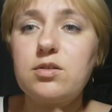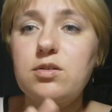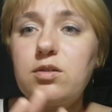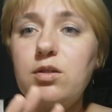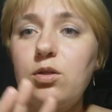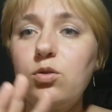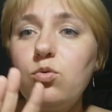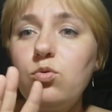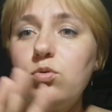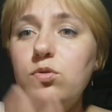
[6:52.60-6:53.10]

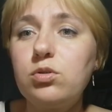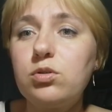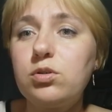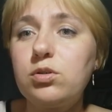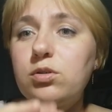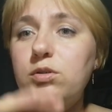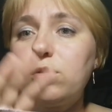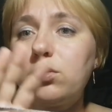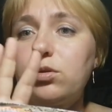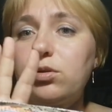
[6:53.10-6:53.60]
станок,
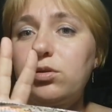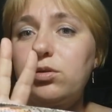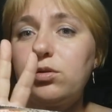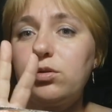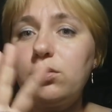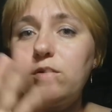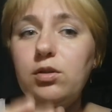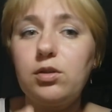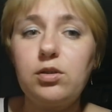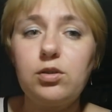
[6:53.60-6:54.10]

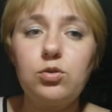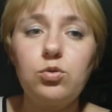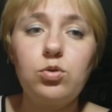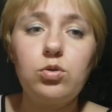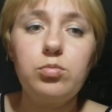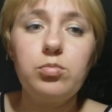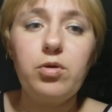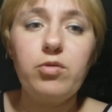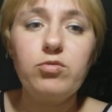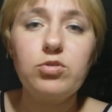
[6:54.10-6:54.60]
на
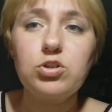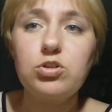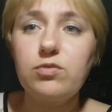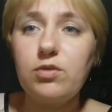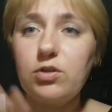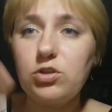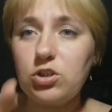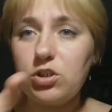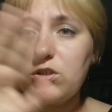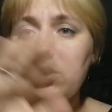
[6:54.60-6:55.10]
котором я
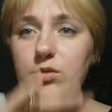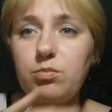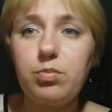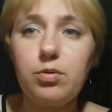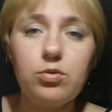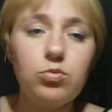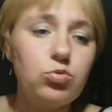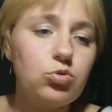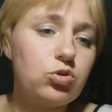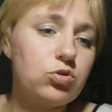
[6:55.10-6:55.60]
вышиваю. Сейчас я
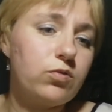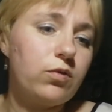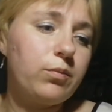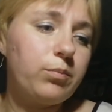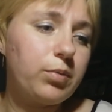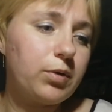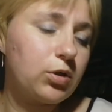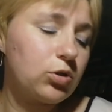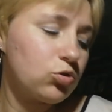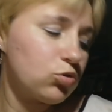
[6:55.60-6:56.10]
получше
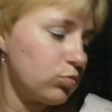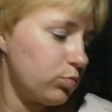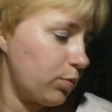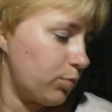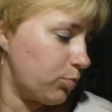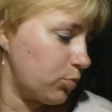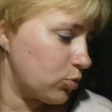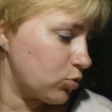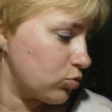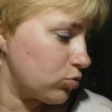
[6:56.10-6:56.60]
вам покажу
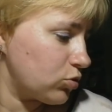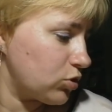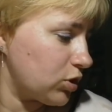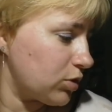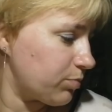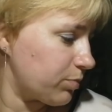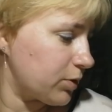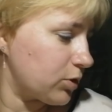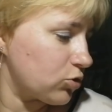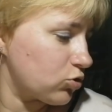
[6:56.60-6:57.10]
попозже.
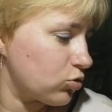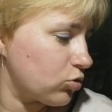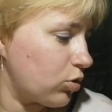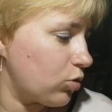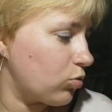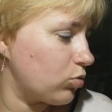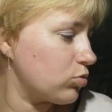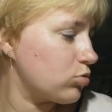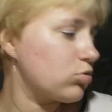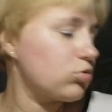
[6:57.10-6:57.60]
Сейчас покажу,
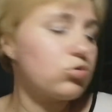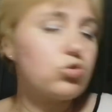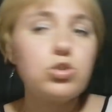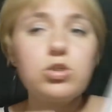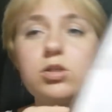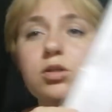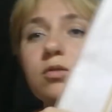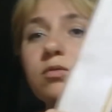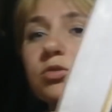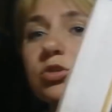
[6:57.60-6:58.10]
какой
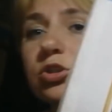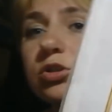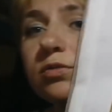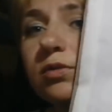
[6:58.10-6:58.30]
сюжет я